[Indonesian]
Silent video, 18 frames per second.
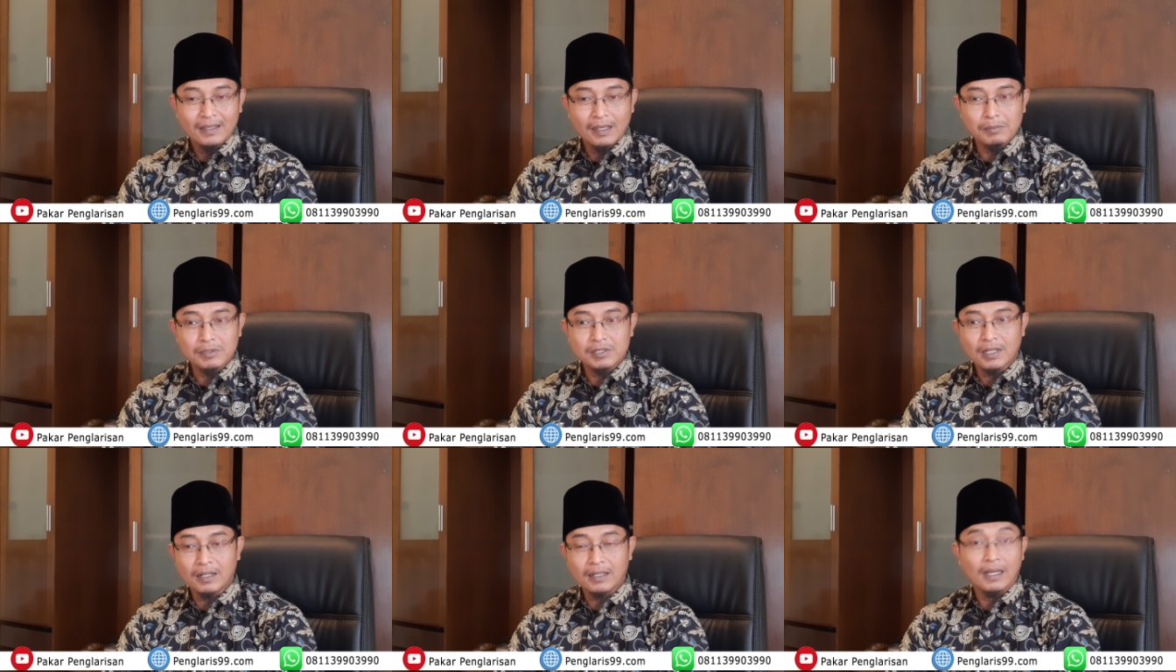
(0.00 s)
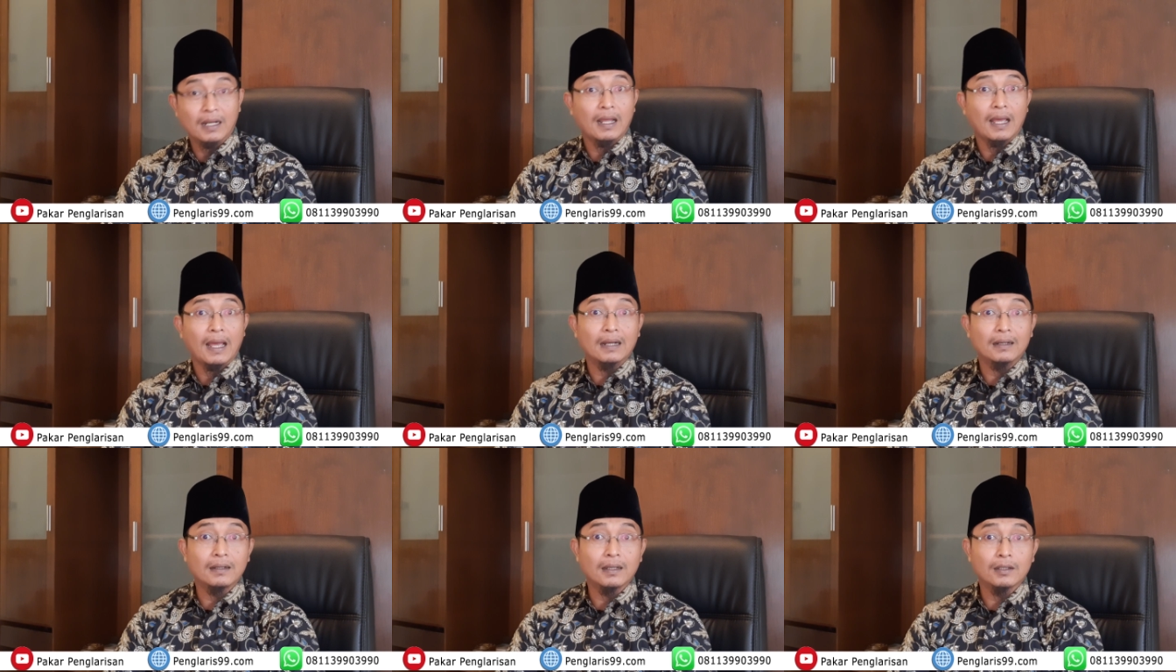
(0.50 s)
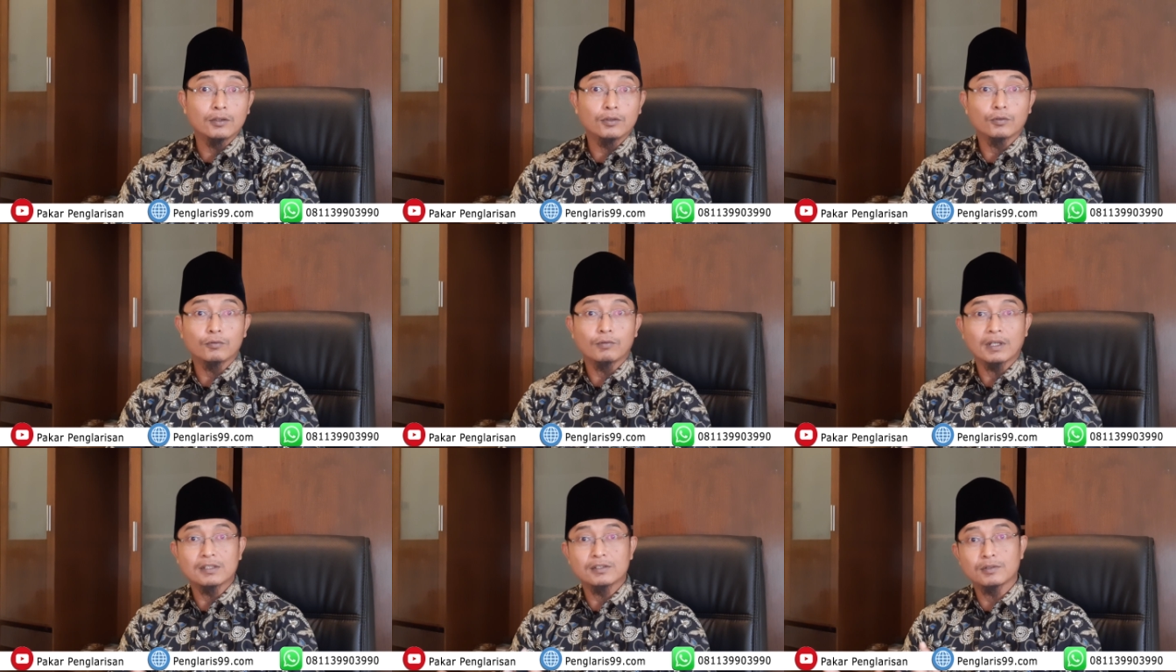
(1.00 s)
Ya misalkan Anda
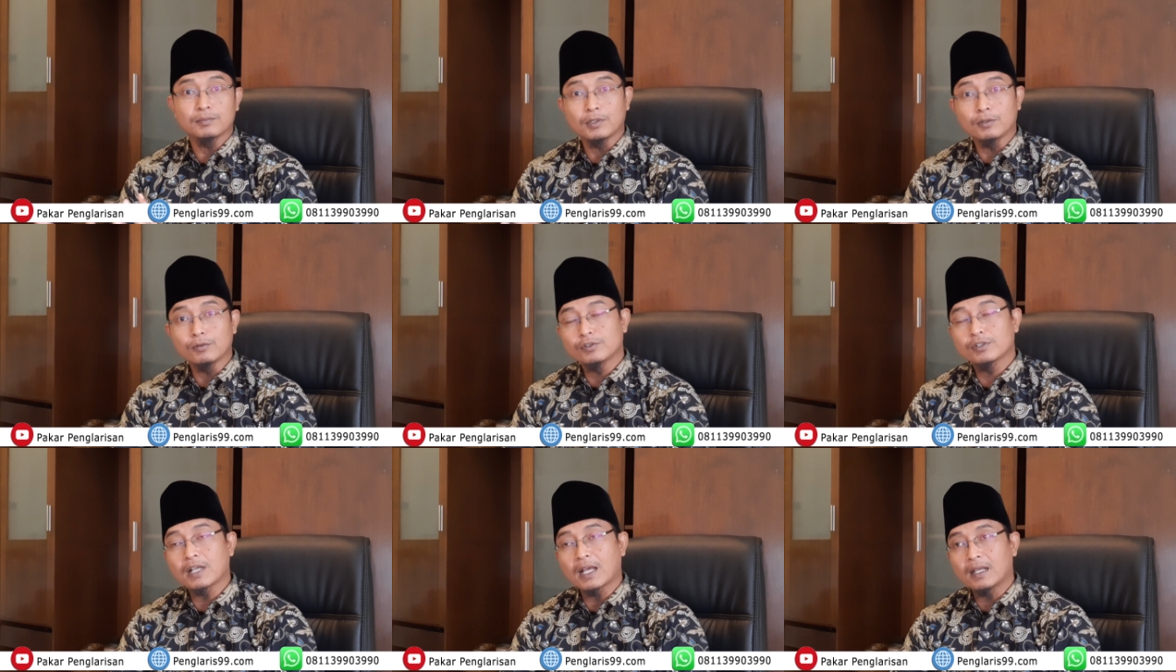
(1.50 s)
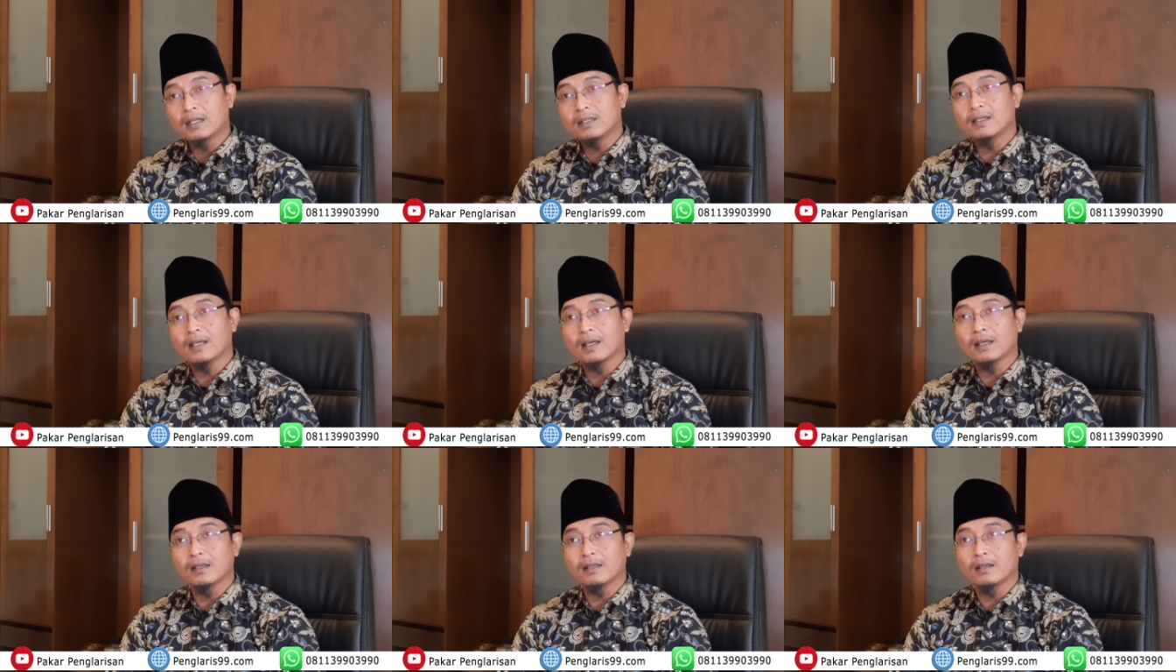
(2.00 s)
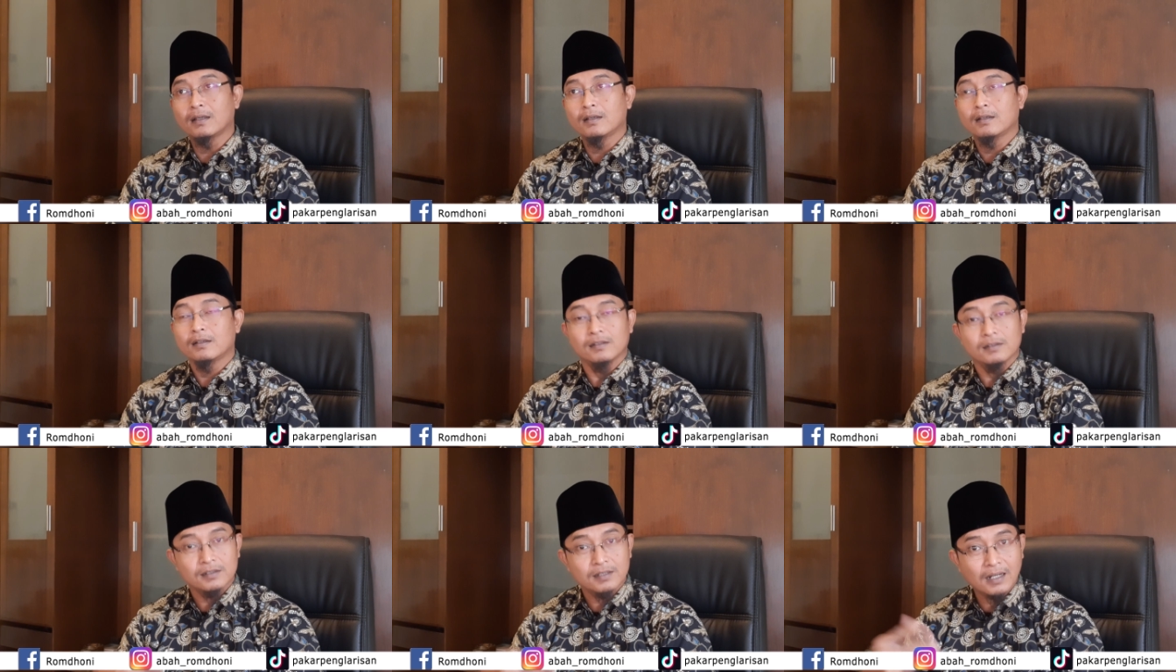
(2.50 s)
itu kuat seminggu sekali ya
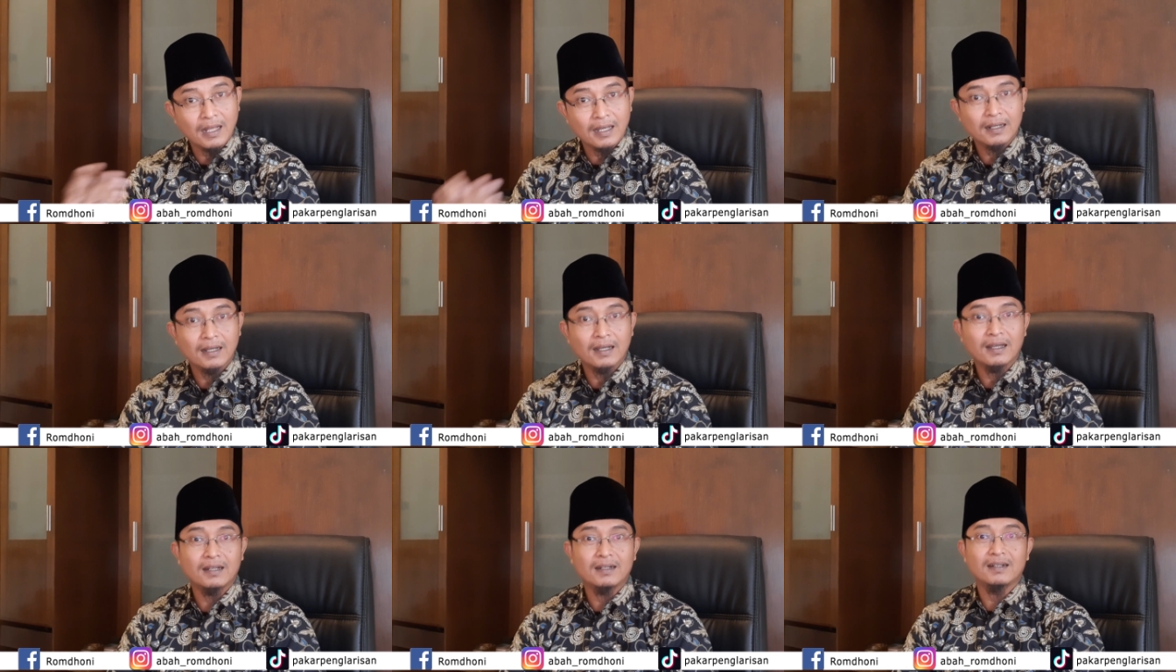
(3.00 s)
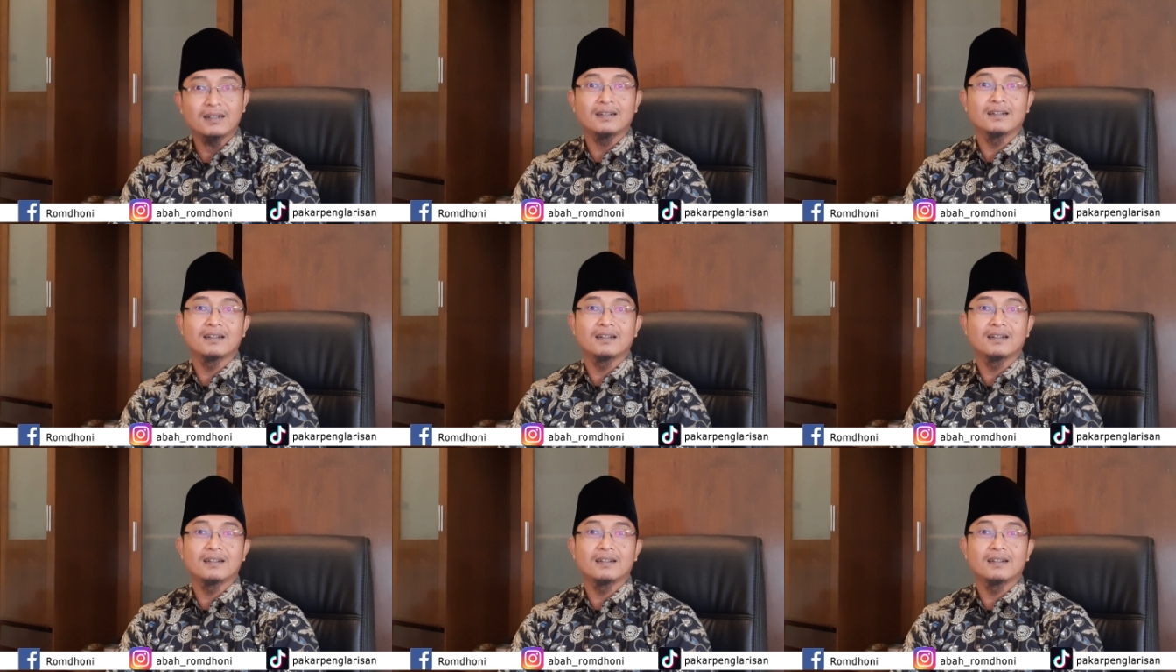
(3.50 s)
silahkan